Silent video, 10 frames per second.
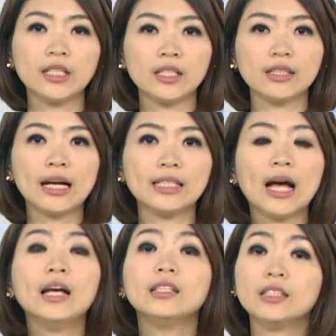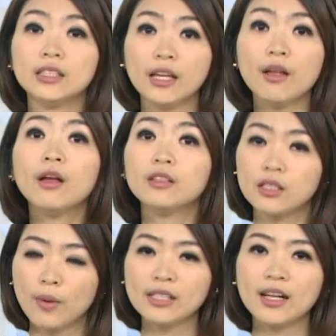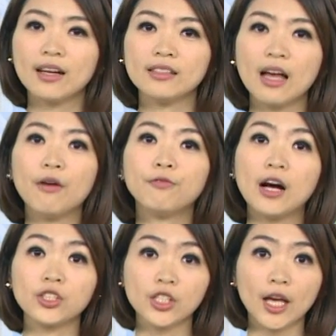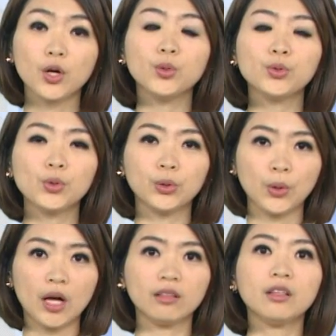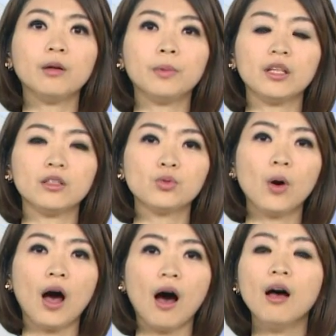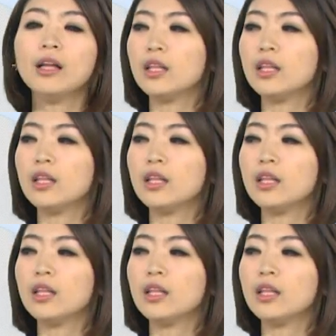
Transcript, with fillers: 提醒大家今天紫外线很强，防晒工作都要特别的做好。